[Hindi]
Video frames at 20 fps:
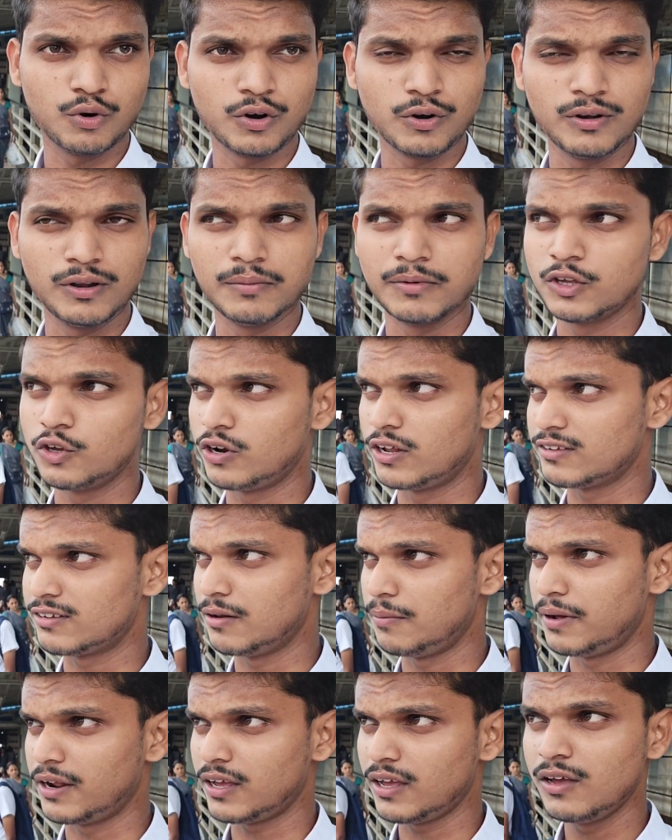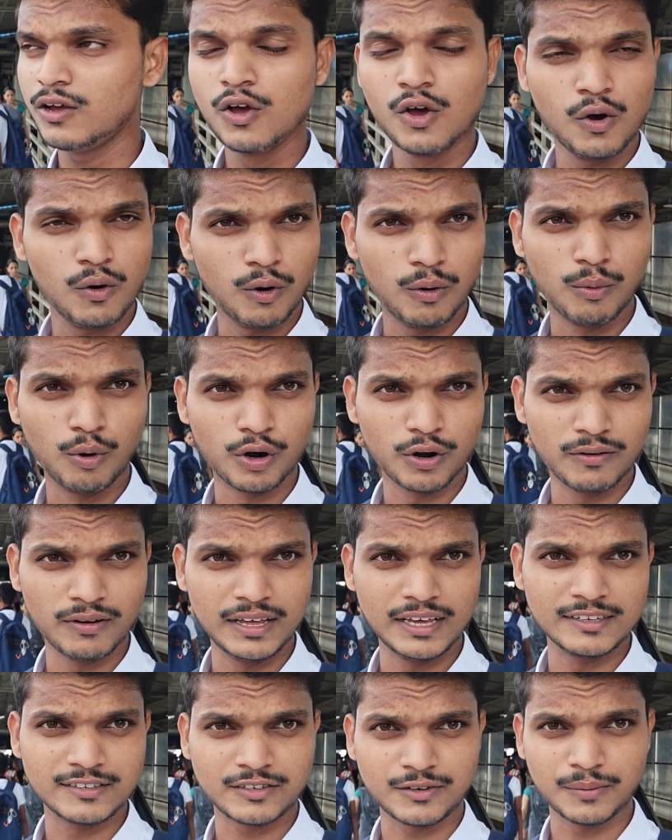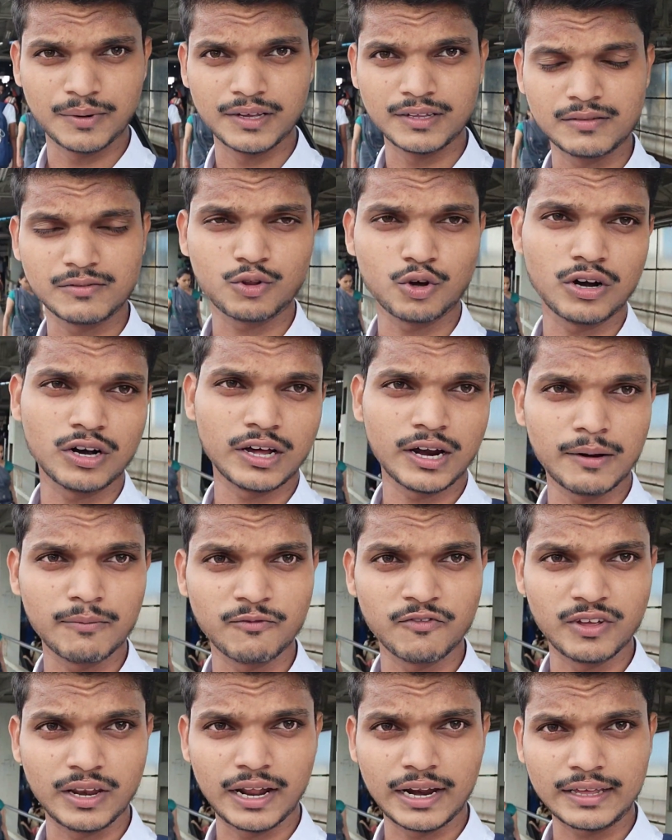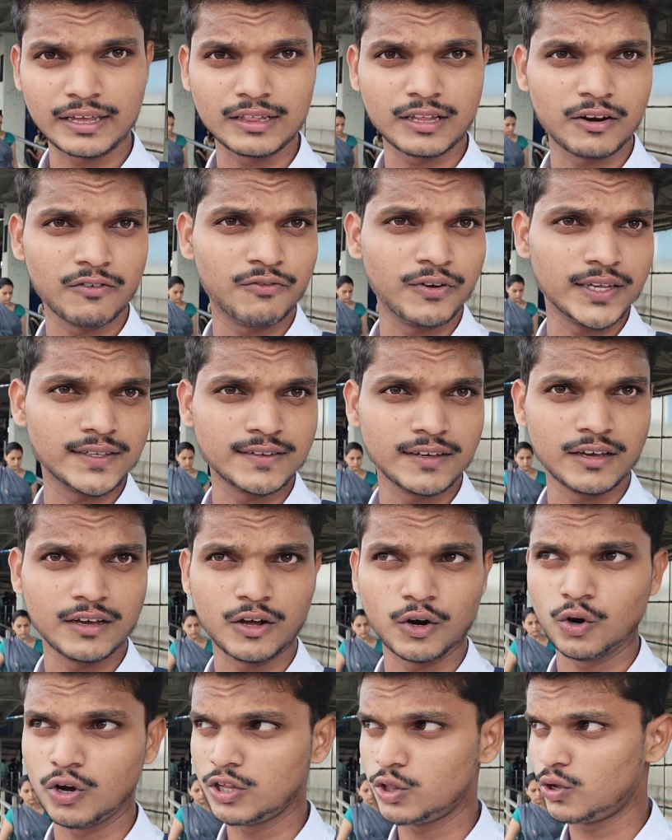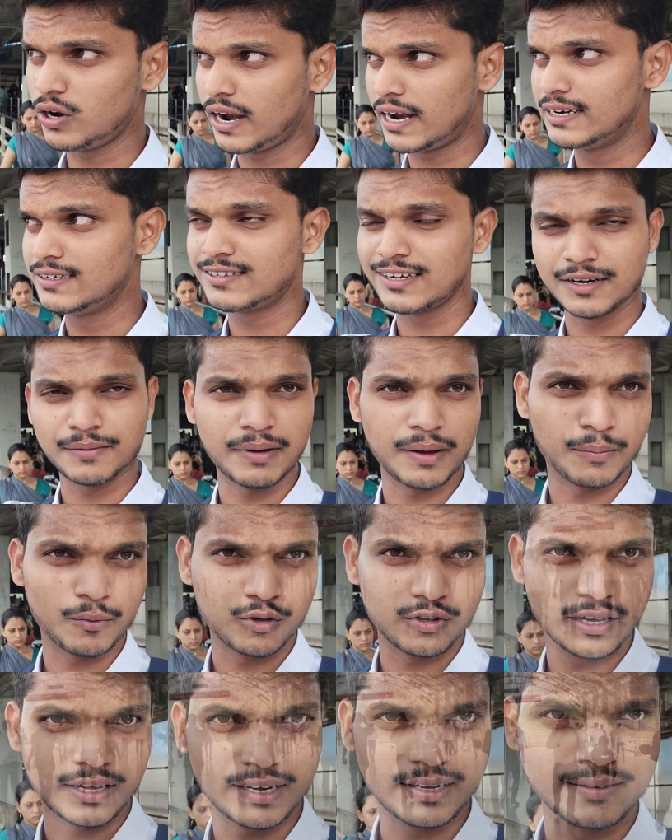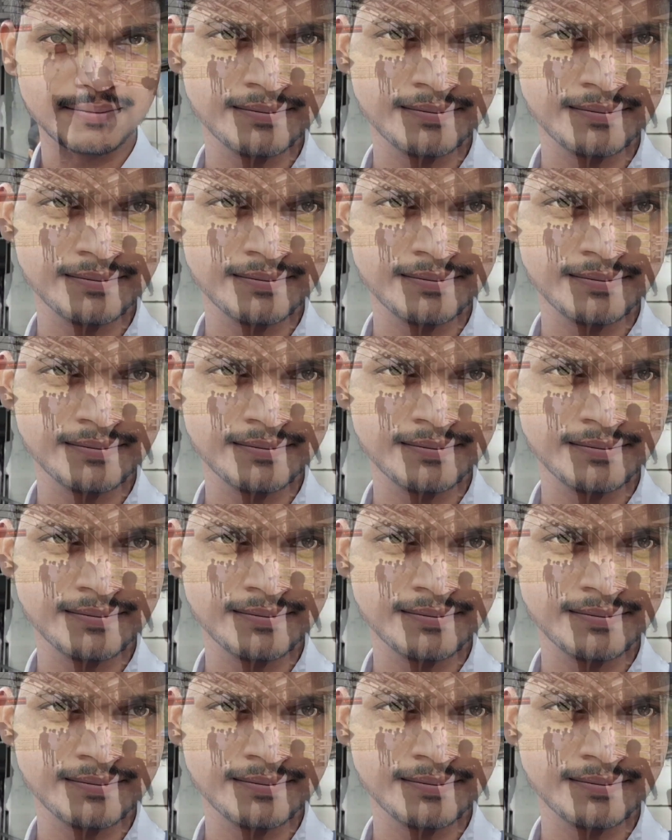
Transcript: बोरीली में जो नेशनल पार्क है वो बोरीली ईस्ट में तो अगर आप विरार की तरफ फेसिंग करोगे तो राइट साइड में आपको जाए